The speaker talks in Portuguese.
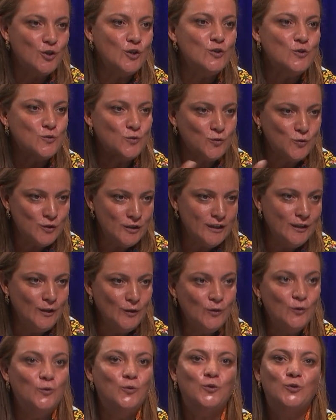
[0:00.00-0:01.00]
razões e
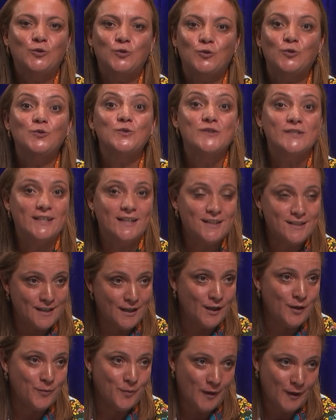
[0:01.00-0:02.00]
o que todos eles
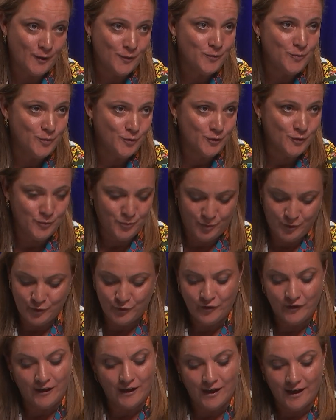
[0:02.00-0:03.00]
acabaram por, por
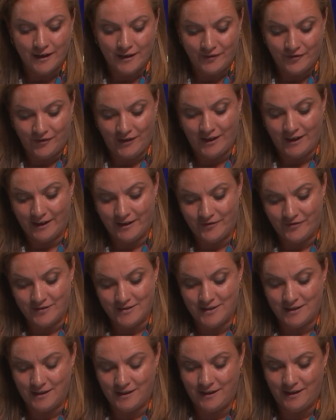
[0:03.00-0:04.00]
vingar e ficar a
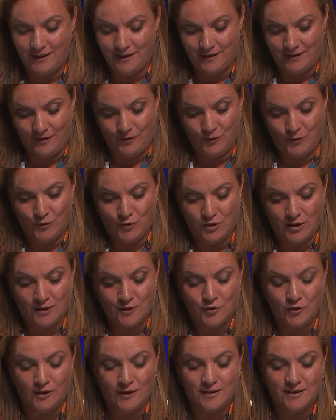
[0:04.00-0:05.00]
fazer aqui nos
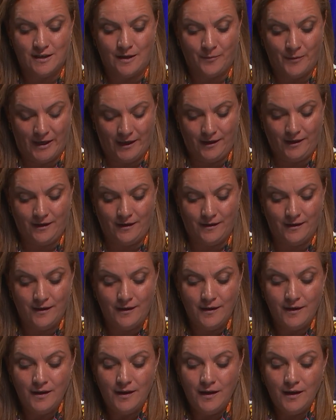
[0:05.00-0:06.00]
Estados Unidos da América.
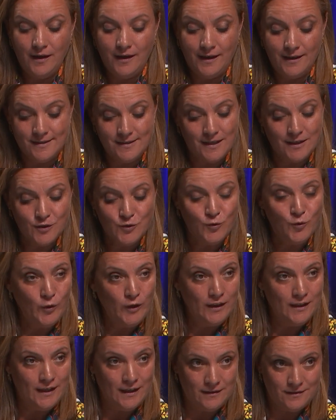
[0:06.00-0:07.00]
Casaste com
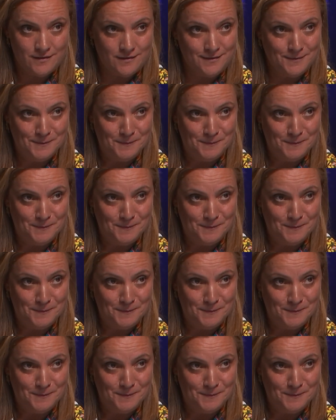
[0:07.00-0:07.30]
que idade?